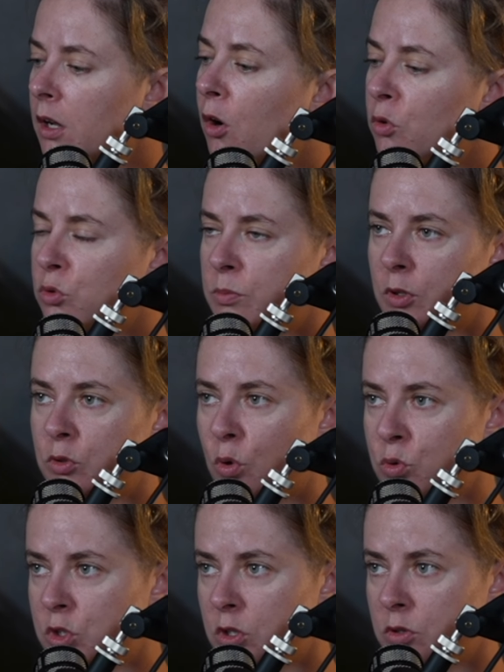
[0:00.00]
en demandant
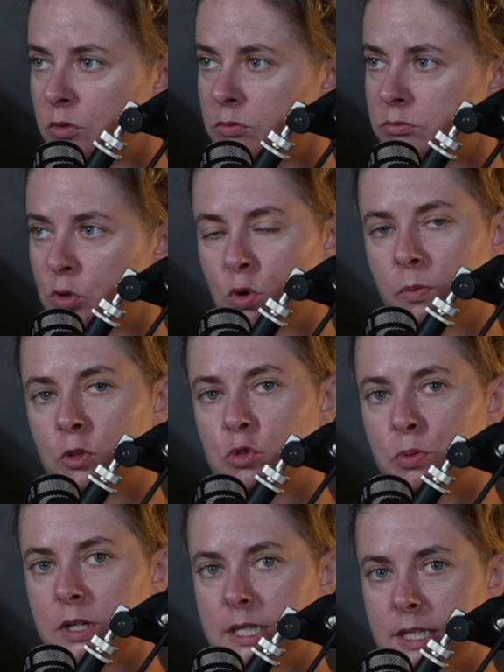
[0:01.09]
aux gens comment tu
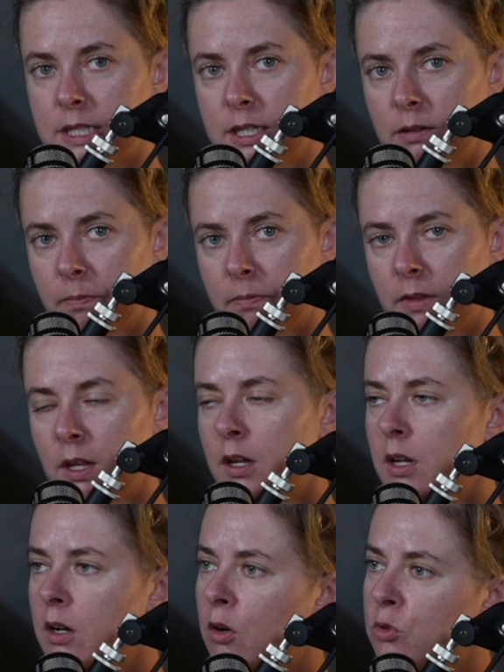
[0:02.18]
peux les aider,
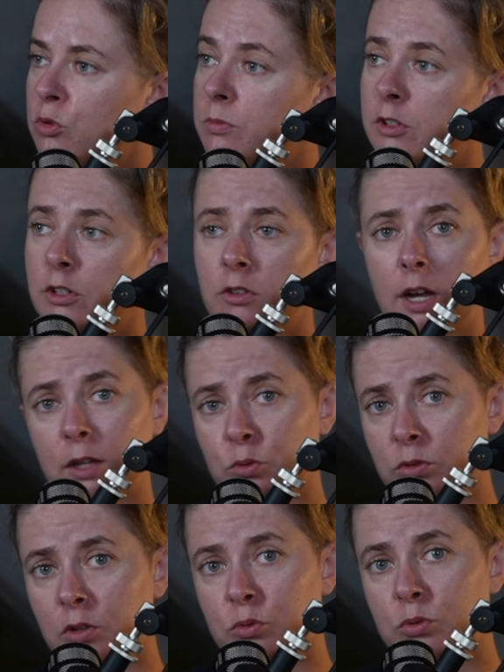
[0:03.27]
en demandant à
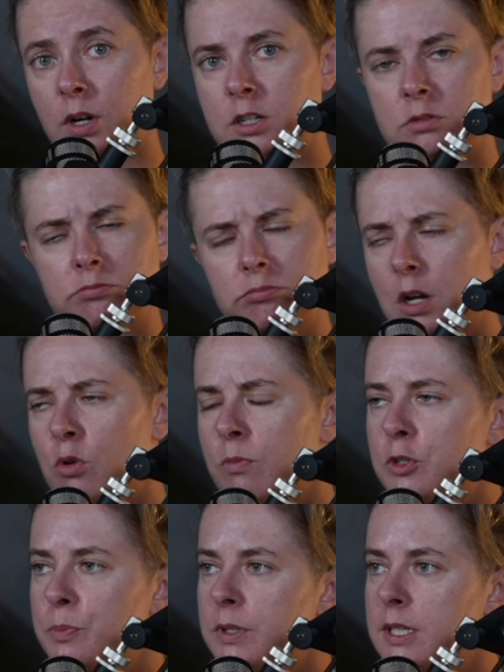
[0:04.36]
ton entourage comment
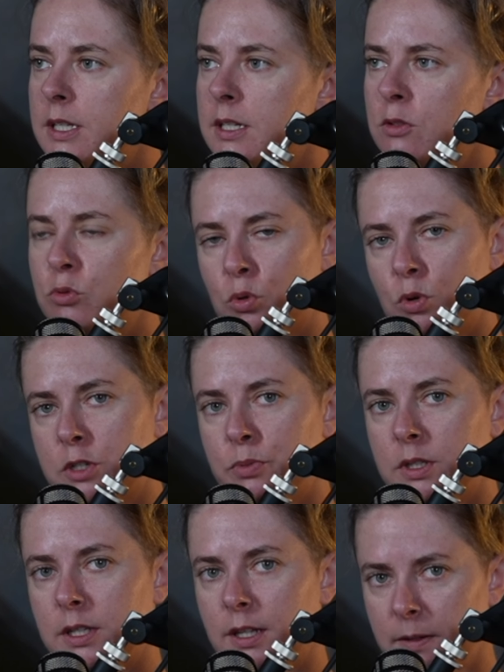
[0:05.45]
je peux t'aider, sur quoi je peux
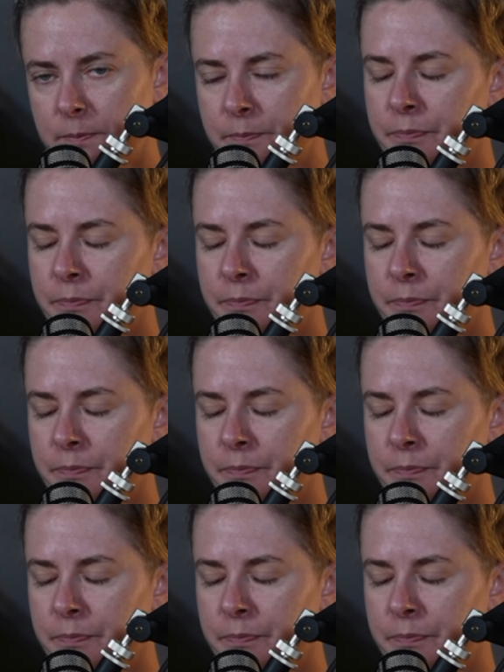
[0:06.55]
t'aider,